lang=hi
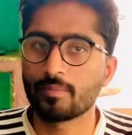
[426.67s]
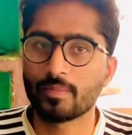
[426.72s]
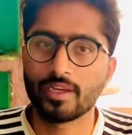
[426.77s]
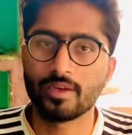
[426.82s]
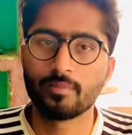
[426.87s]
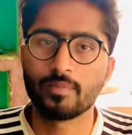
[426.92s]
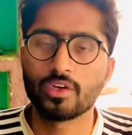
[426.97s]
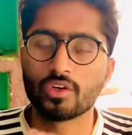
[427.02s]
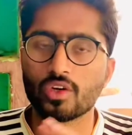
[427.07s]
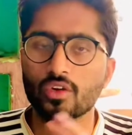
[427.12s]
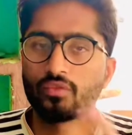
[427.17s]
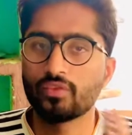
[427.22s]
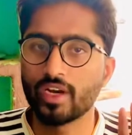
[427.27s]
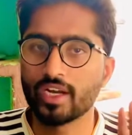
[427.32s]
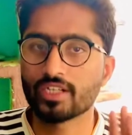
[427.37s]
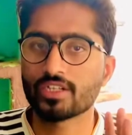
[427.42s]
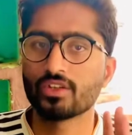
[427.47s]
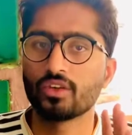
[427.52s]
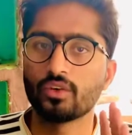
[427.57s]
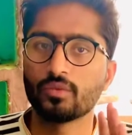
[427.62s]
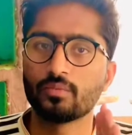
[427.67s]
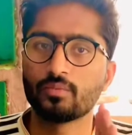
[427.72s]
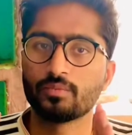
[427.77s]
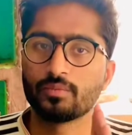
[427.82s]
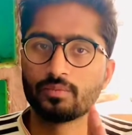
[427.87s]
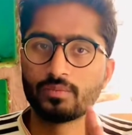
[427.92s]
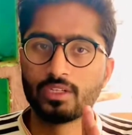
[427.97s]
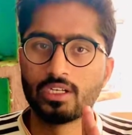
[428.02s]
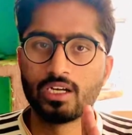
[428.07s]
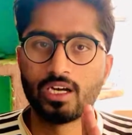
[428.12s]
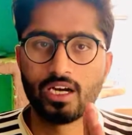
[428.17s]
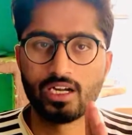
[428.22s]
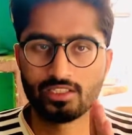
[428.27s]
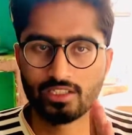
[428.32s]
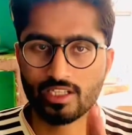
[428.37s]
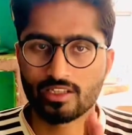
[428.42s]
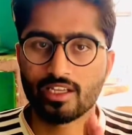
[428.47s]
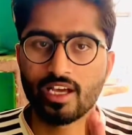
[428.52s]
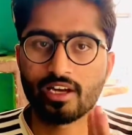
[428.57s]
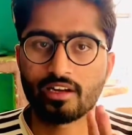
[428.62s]
पे बिल्कुल फ्रेश और
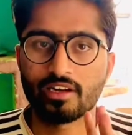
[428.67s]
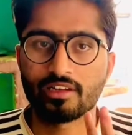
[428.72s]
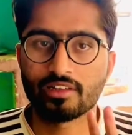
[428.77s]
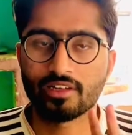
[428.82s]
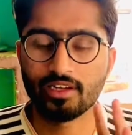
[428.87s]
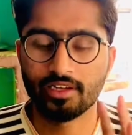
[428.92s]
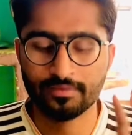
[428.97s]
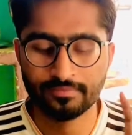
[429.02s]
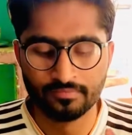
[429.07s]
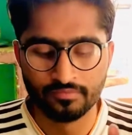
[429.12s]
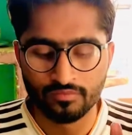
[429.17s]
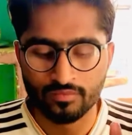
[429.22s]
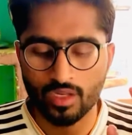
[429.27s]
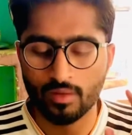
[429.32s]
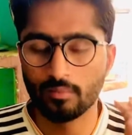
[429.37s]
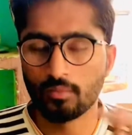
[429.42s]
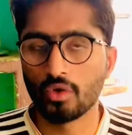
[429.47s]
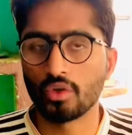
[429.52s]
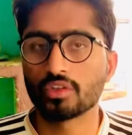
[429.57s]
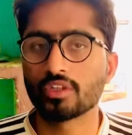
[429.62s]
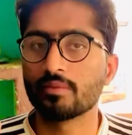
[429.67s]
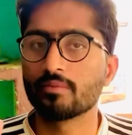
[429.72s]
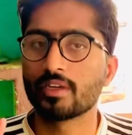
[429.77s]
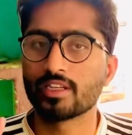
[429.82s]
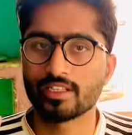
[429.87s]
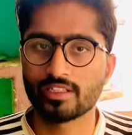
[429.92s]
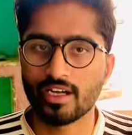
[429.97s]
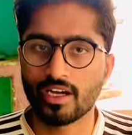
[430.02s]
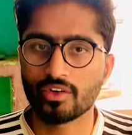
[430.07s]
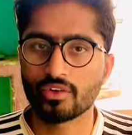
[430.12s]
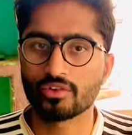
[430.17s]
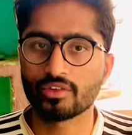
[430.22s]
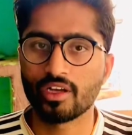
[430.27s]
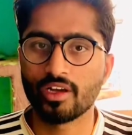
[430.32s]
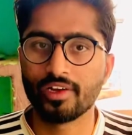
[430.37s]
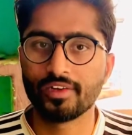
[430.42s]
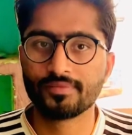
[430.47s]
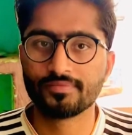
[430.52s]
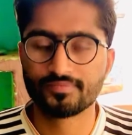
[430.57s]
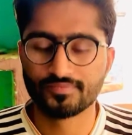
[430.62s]
अच्छा तैयार करते हैं बहुत ही मज़ेदार
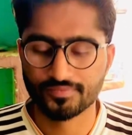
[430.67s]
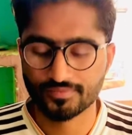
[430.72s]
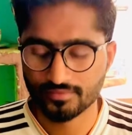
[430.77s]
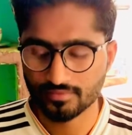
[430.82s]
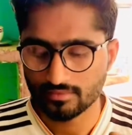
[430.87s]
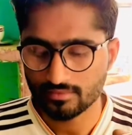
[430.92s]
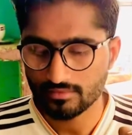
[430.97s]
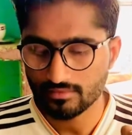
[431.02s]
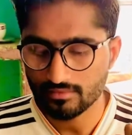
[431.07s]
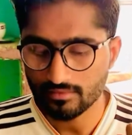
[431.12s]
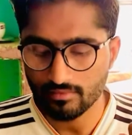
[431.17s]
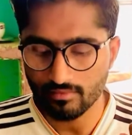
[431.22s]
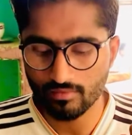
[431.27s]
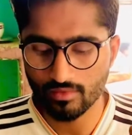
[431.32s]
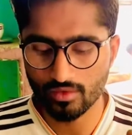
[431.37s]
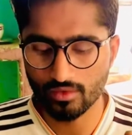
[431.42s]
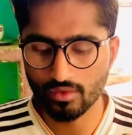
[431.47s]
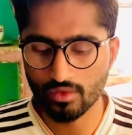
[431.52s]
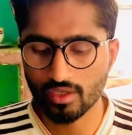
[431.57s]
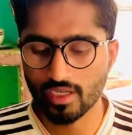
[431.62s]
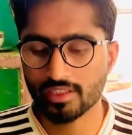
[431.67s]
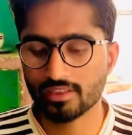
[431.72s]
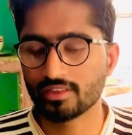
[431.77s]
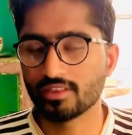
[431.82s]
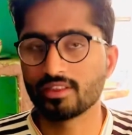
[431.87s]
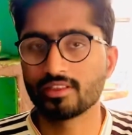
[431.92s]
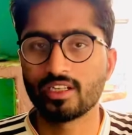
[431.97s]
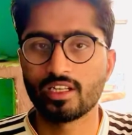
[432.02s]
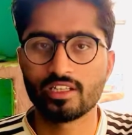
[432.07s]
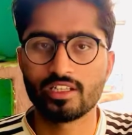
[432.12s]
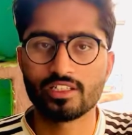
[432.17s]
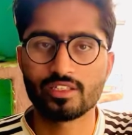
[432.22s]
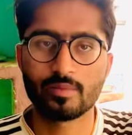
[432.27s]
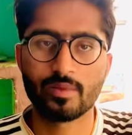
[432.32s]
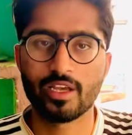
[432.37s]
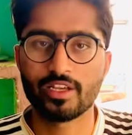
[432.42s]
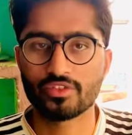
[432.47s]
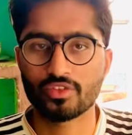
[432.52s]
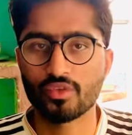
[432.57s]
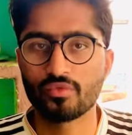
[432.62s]
होता है तो गैस जल्दी से
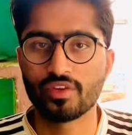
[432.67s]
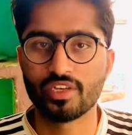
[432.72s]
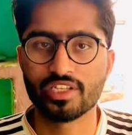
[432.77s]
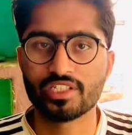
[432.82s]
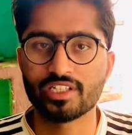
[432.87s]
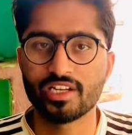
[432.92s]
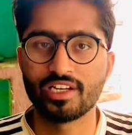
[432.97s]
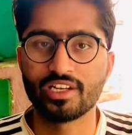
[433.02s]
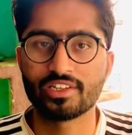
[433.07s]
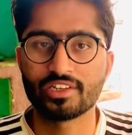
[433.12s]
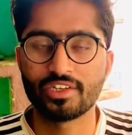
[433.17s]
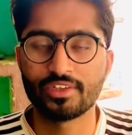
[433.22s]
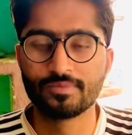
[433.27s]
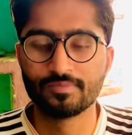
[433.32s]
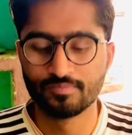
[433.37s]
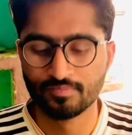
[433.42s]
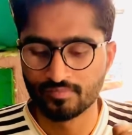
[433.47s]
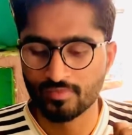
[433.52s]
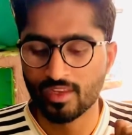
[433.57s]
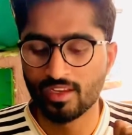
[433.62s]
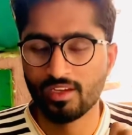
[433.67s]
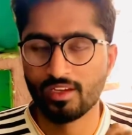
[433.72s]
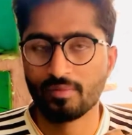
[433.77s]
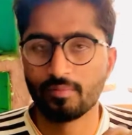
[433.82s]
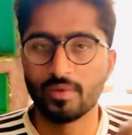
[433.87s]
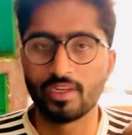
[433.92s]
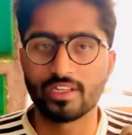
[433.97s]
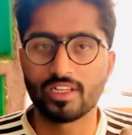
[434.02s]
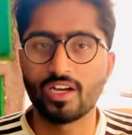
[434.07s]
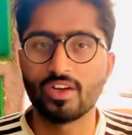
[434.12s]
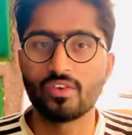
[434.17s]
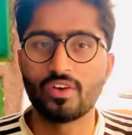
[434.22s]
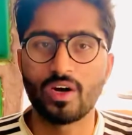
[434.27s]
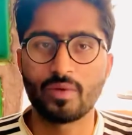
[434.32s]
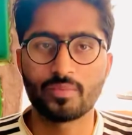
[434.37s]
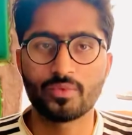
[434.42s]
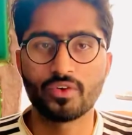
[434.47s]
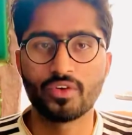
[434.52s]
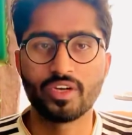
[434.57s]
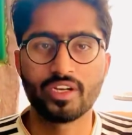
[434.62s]
मैं इसको फिनिश कर लेता हूँ मिलता हूँ
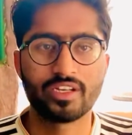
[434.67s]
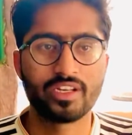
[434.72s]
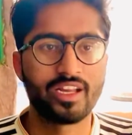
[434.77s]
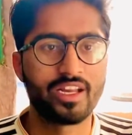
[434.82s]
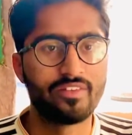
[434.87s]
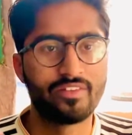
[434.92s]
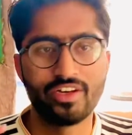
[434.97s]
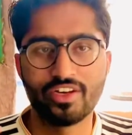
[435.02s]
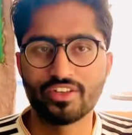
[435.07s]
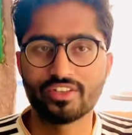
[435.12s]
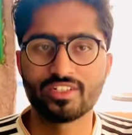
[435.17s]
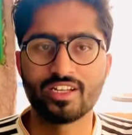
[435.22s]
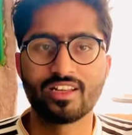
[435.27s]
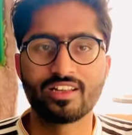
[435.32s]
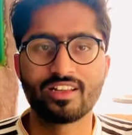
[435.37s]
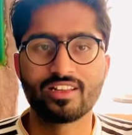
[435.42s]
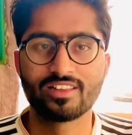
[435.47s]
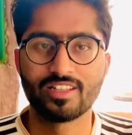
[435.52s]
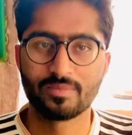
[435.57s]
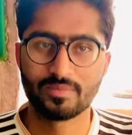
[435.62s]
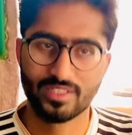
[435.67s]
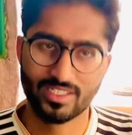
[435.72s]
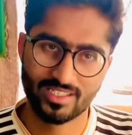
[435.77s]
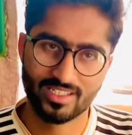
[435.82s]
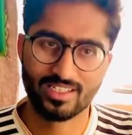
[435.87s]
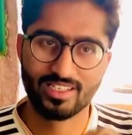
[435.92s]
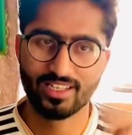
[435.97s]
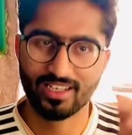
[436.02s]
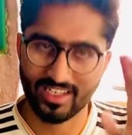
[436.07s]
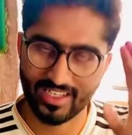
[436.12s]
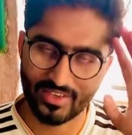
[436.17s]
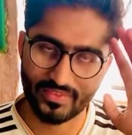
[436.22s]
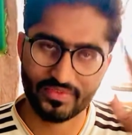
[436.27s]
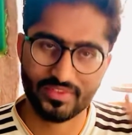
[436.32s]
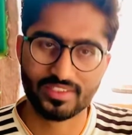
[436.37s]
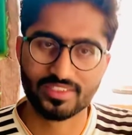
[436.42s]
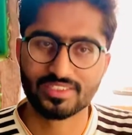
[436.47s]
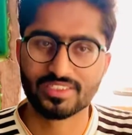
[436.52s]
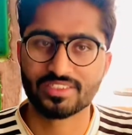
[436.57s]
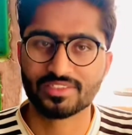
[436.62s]
आपको एक नए वीडियो के साथ तब तक के लिए अल्लाह
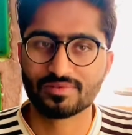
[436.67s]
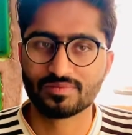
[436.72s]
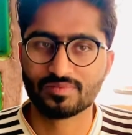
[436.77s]
हाफिज़